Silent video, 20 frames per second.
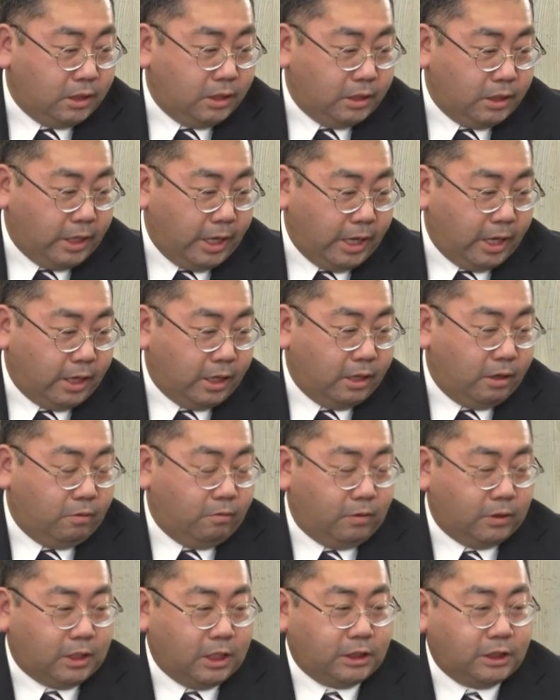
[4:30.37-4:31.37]
で
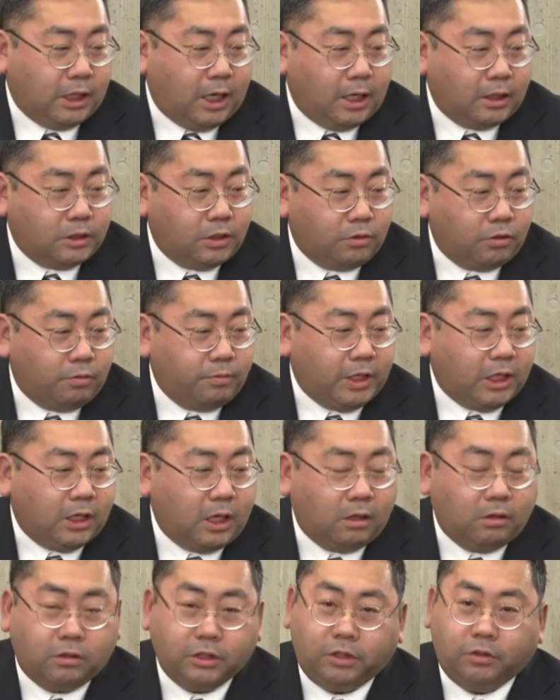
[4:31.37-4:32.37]
私がその3
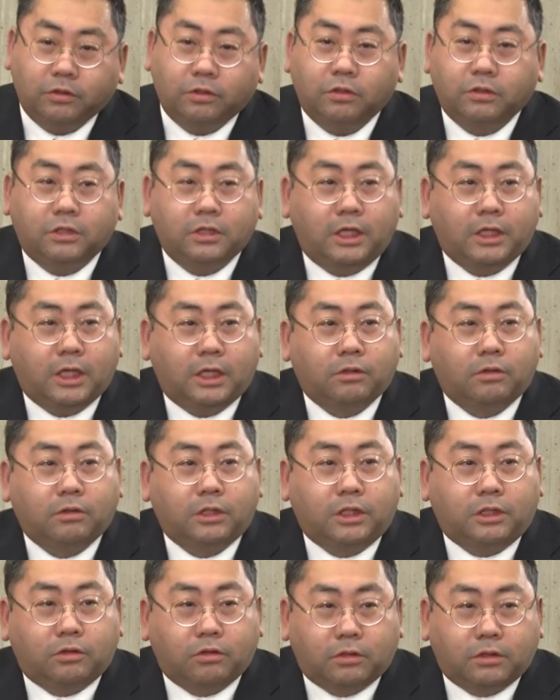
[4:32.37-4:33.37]
日後に訪れた
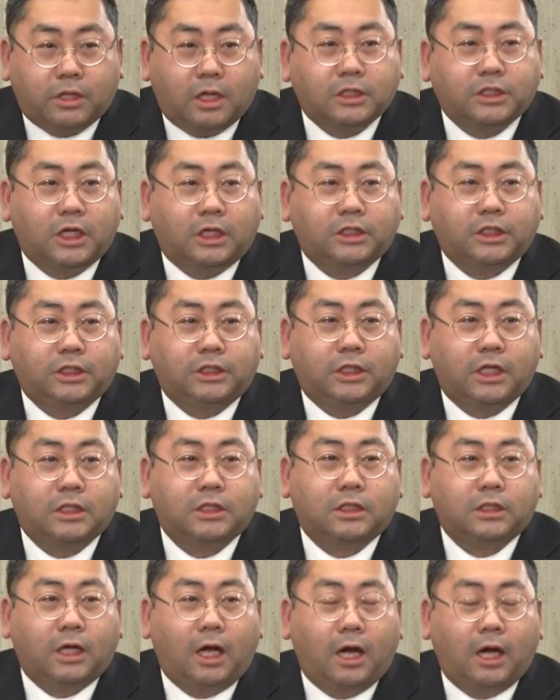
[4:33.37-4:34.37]
時に撮った写真で
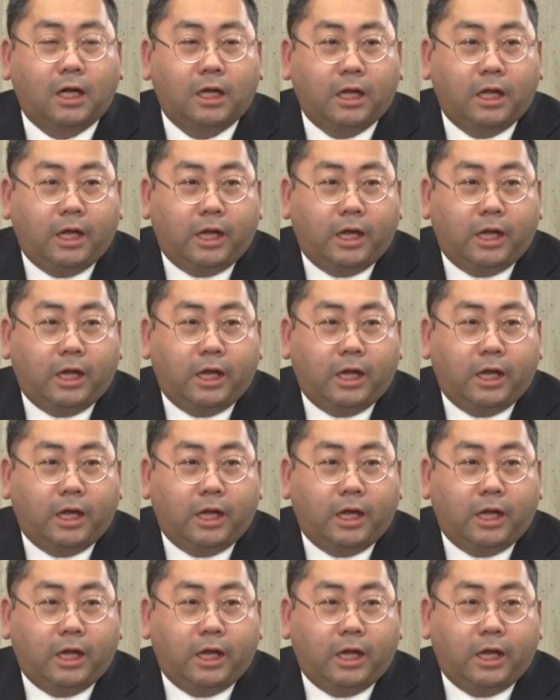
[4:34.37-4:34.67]
すが、